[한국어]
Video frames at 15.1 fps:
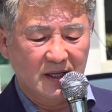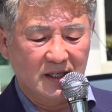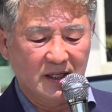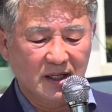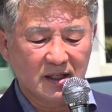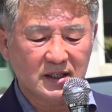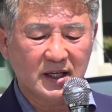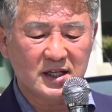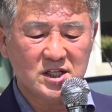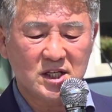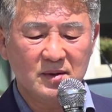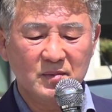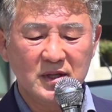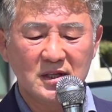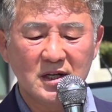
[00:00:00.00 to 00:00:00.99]
이렇게
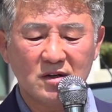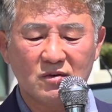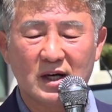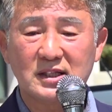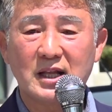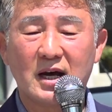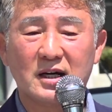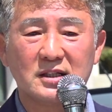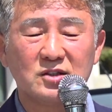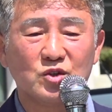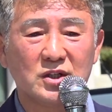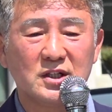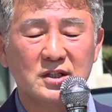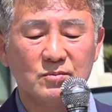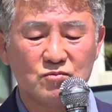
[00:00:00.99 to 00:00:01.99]
시민들과
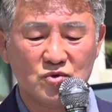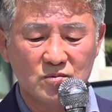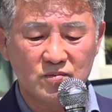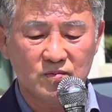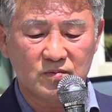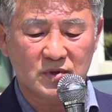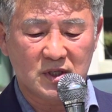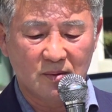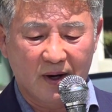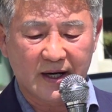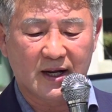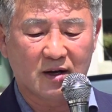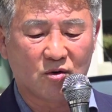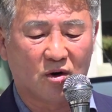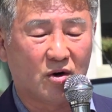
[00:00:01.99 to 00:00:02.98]
당원들을
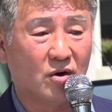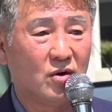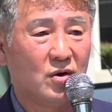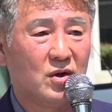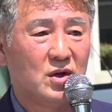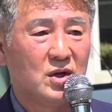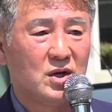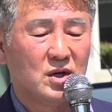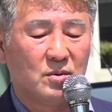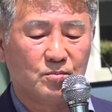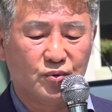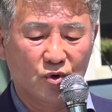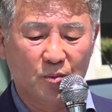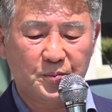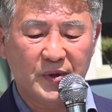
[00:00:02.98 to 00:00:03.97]
기만하고
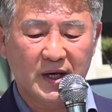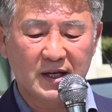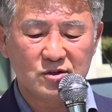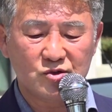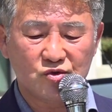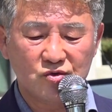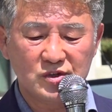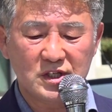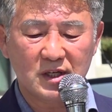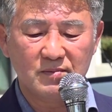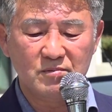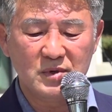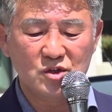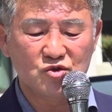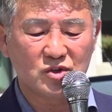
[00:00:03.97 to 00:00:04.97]
부패한
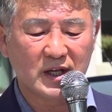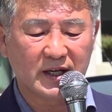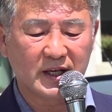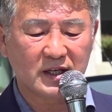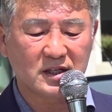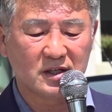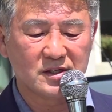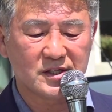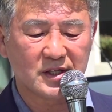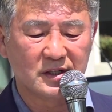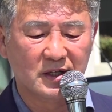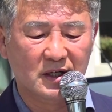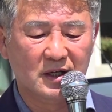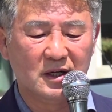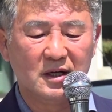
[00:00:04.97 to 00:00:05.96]
순천 민주당의
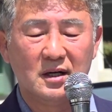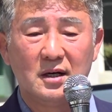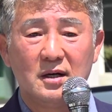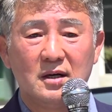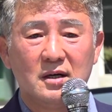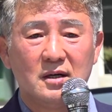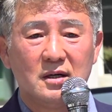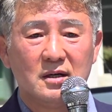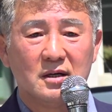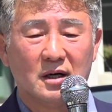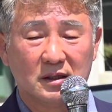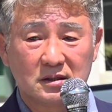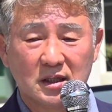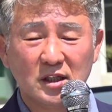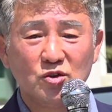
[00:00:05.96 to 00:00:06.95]
경선을
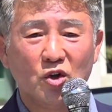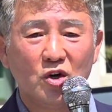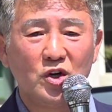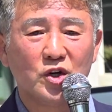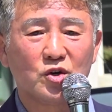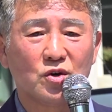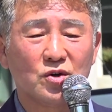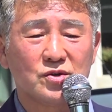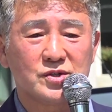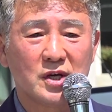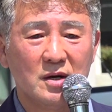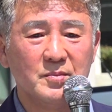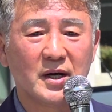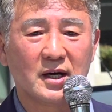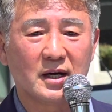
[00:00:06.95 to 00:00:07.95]
어떤 논리로
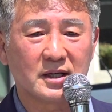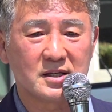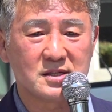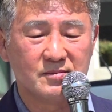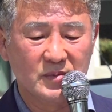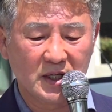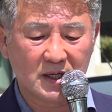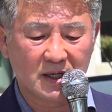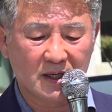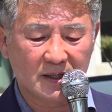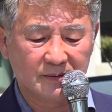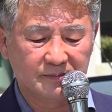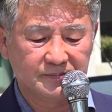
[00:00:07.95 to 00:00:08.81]
설명하겠습니까?